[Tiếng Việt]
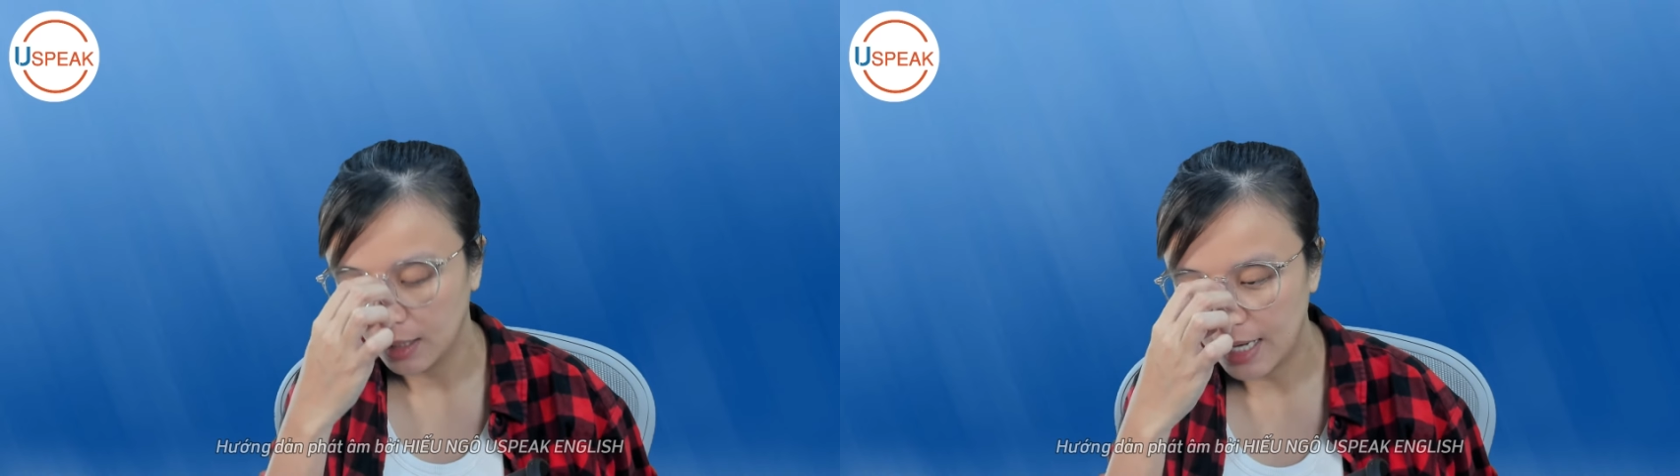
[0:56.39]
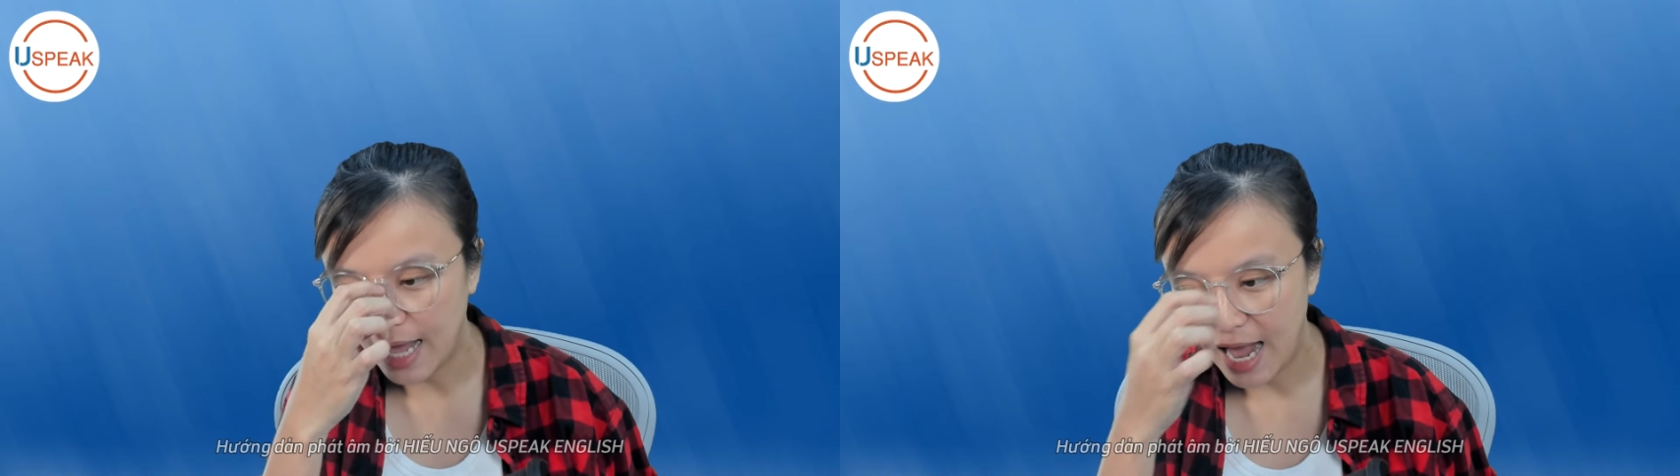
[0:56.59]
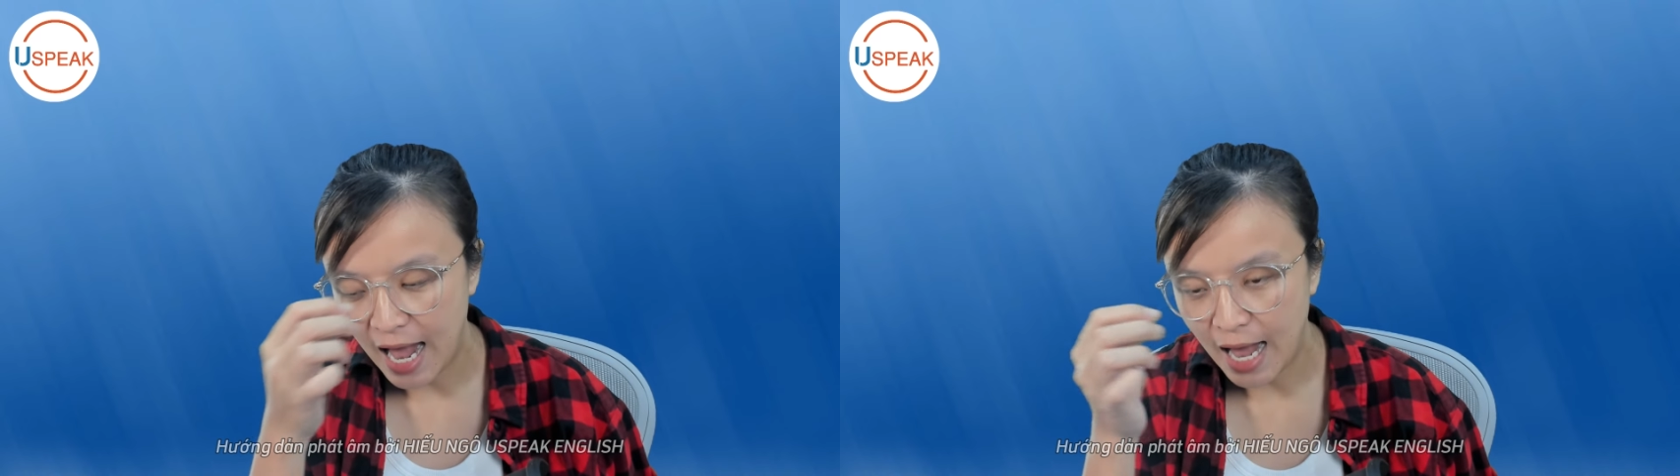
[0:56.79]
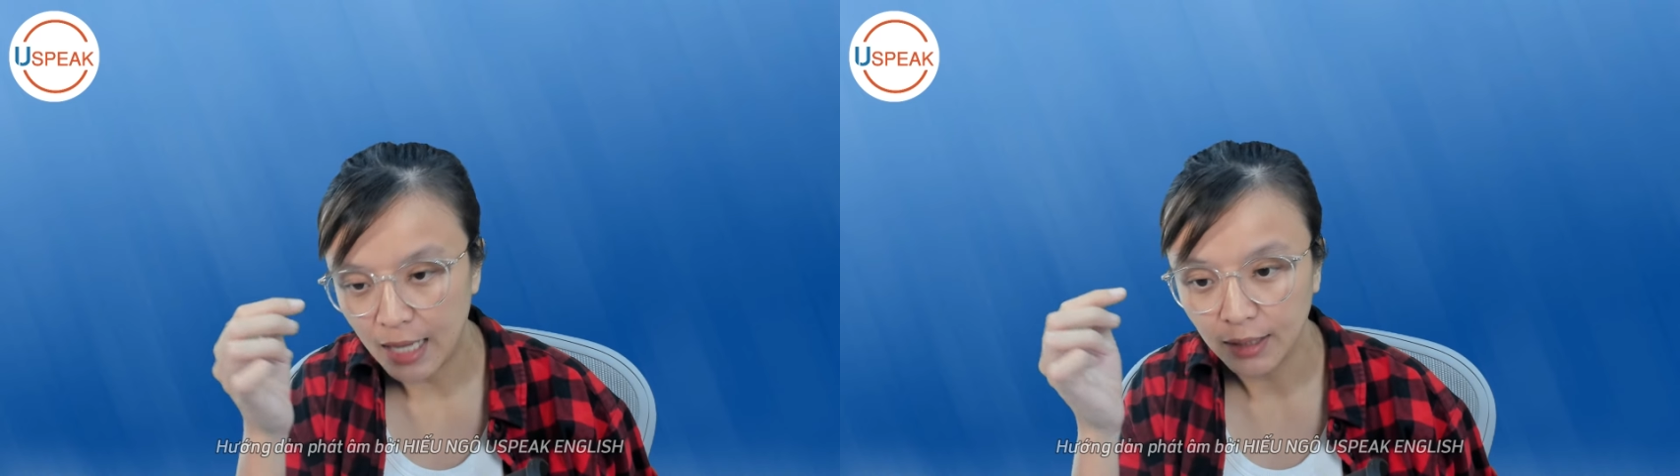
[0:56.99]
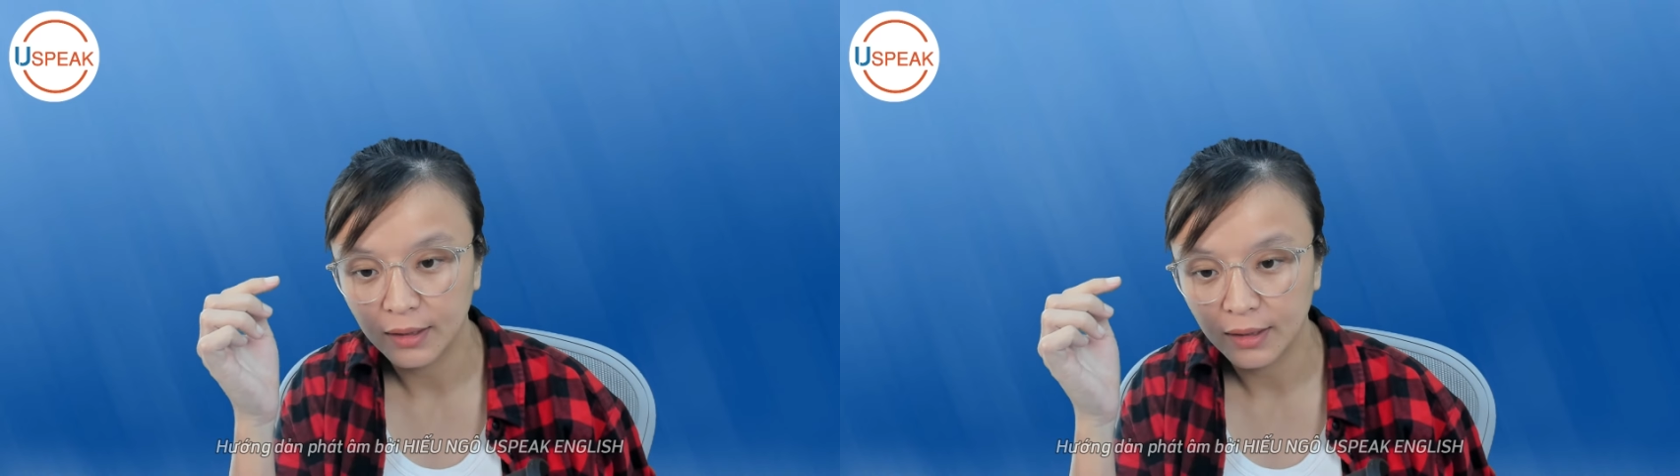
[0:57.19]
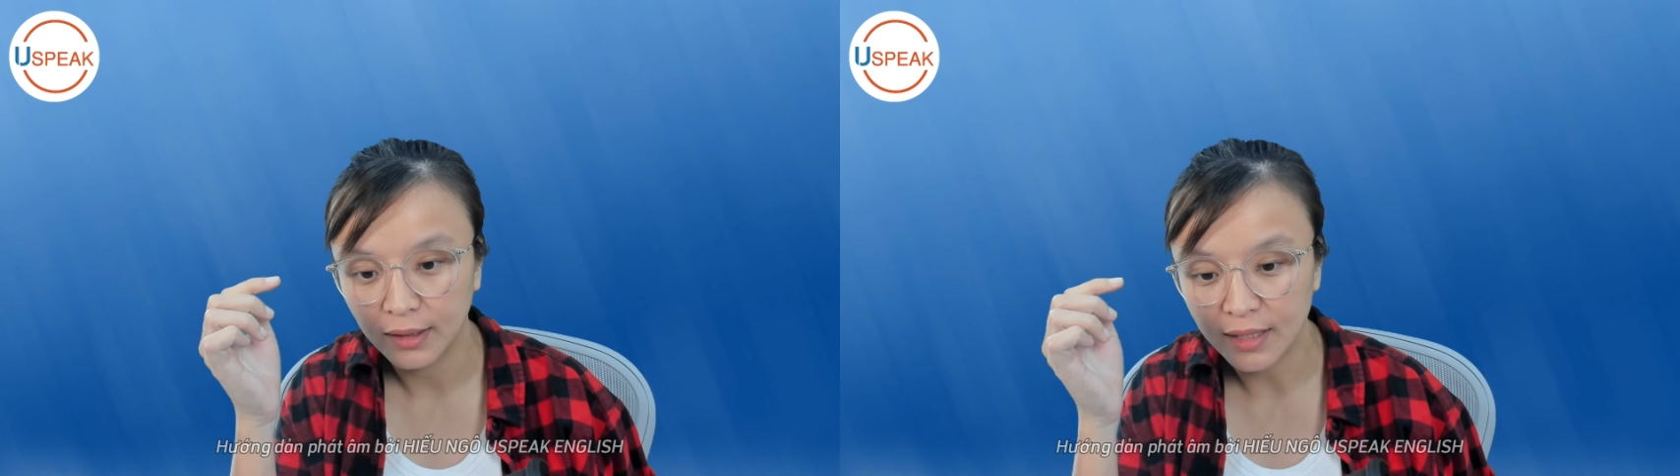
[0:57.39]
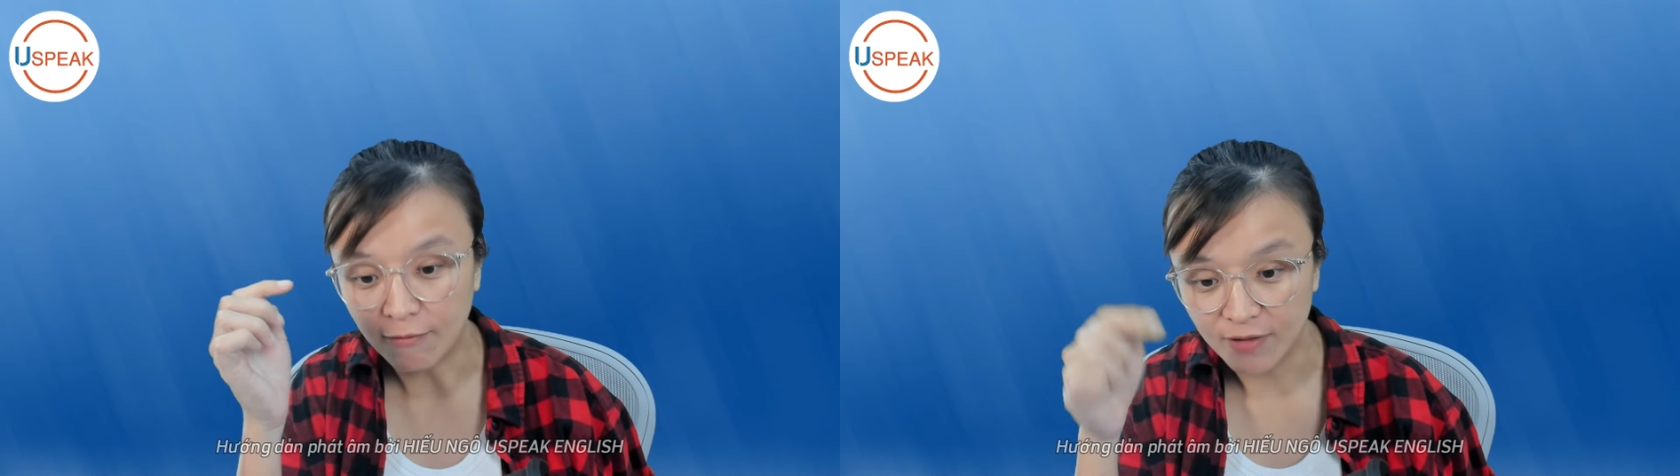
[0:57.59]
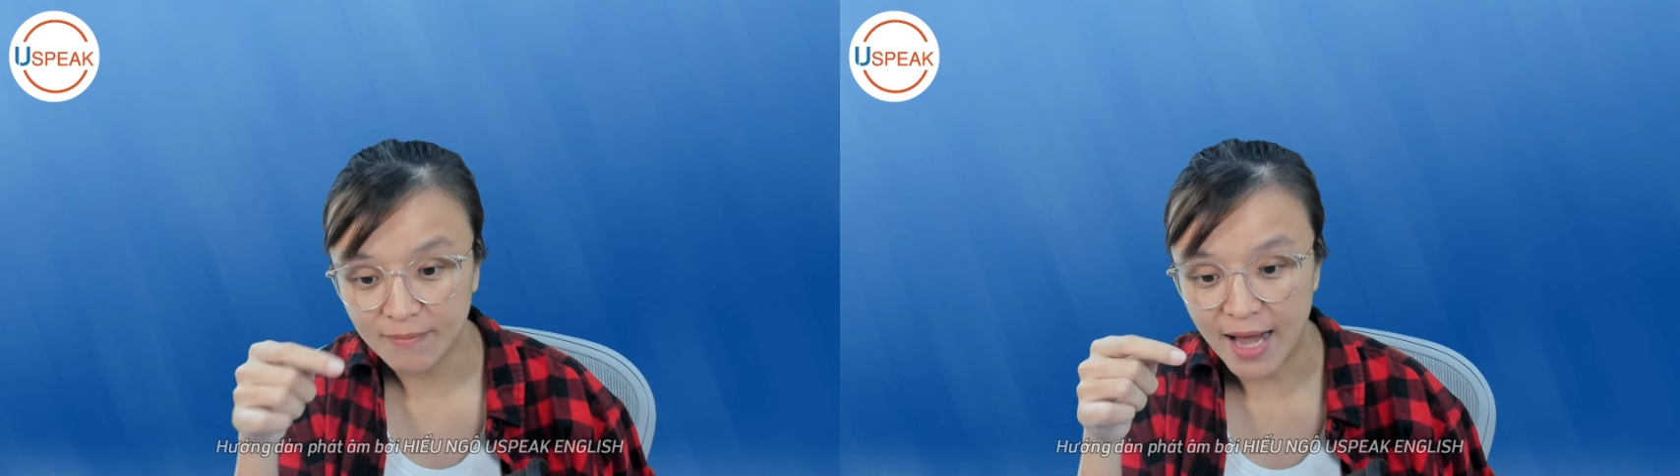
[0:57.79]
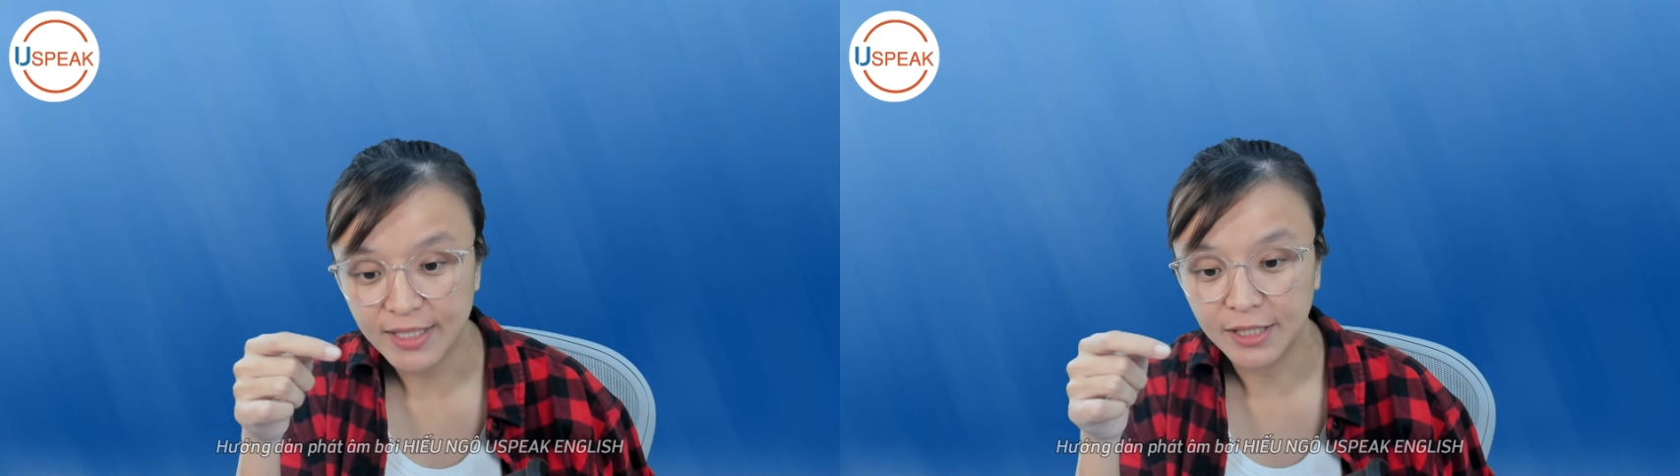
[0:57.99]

Là đọc văn bản